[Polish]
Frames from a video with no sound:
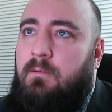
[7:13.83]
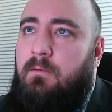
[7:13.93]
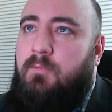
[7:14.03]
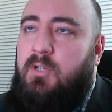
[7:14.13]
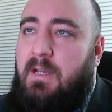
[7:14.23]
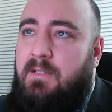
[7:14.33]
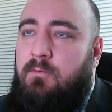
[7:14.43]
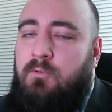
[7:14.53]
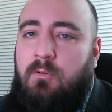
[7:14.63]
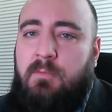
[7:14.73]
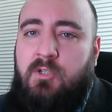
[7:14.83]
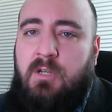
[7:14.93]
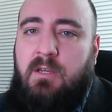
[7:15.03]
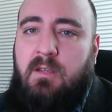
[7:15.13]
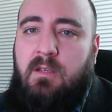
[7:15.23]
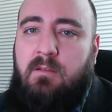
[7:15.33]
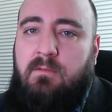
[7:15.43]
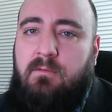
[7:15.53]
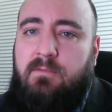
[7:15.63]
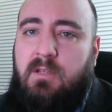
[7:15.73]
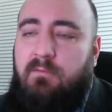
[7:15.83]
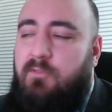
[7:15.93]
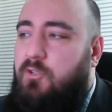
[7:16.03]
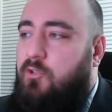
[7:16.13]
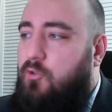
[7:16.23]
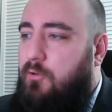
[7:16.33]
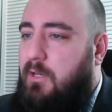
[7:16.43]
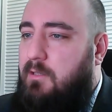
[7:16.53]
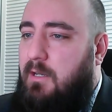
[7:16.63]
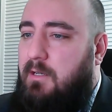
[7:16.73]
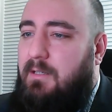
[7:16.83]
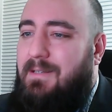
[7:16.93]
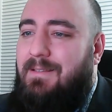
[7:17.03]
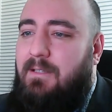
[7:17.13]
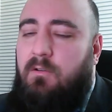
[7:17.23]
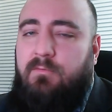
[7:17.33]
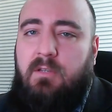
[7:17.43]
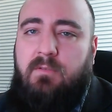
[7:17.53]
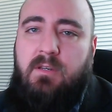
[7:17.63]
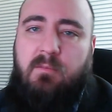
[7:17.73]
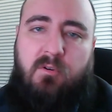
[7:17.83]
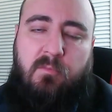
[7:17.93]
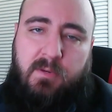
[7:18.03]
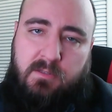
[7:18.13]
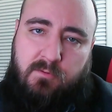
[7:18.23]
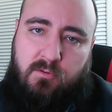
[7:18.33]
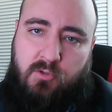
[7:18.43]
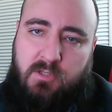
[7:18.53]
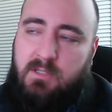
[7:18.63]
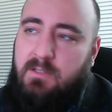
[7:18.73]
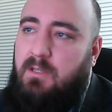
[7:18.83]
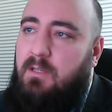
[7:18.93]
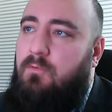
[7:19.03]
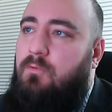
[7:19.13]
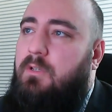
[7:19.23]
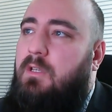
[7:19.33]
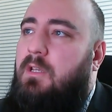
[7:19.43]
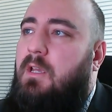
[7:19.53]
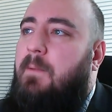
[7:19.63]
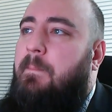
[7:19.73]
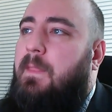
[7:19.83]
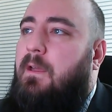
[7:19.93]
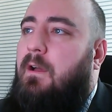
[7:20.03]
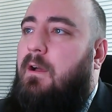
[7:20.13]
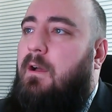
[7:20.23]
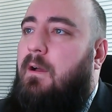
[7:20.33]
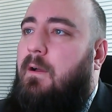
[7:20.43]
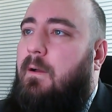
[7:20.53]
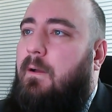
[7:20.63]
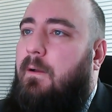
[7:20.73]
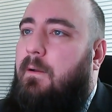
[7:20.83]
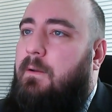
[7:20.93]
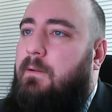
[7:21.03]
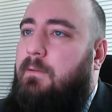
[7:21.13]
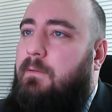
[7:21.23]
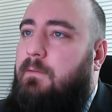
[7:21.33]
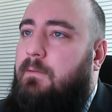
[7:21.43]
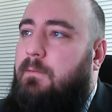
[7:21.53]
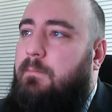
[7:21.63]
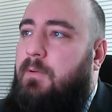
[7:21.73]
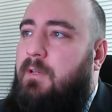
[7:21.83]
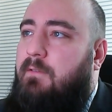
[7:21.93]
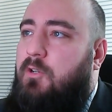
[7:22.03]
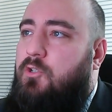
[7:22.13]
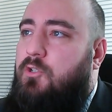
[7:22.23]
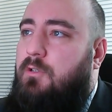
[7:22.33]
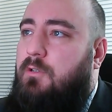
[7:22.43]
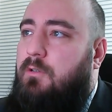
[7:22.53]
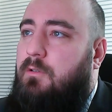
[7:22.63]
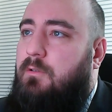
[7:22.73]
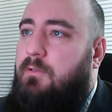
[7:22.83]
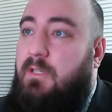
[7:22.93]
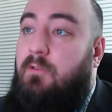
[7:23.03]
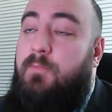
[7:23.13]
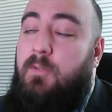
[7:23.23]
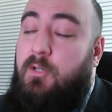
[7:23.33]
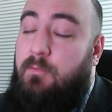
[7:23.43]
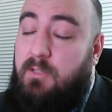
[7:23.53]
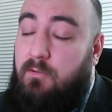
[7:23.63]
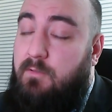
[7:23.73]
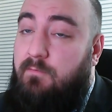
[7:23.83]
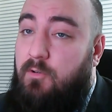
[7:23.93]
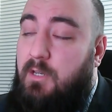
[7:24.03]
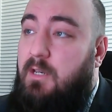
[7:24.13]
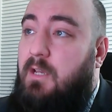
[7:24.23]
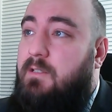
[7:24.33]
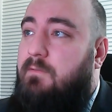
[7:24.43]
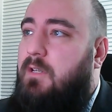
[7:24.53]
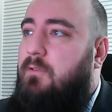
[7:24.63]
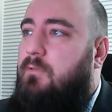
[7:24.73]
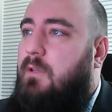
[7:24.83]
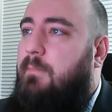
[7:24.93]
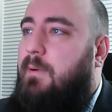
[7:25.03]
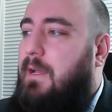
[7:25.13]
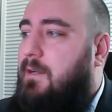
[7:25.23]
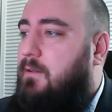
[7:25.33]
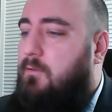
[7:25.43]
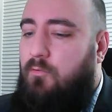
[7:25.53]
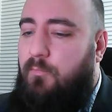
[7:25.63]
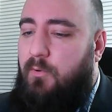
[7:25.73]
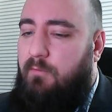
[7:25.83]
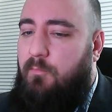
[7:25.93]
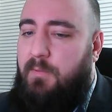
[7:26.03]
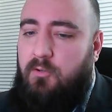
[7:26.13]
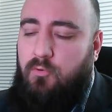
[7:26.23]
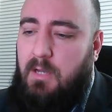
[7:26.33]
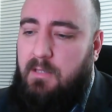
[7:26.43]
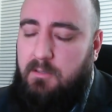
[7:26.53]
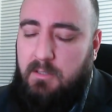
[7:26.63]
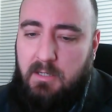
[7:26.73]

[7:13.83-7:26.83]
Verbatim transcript: przekazał to mieszkanie w darowiźnie żonie, tak? I dlatego w tej chwili nie mogą Państwo skorzystać z tej ulgi Eee, ponieważ e, z tego, przepraszam, z tego zwolnienia ze względu na brak upływu 5 lat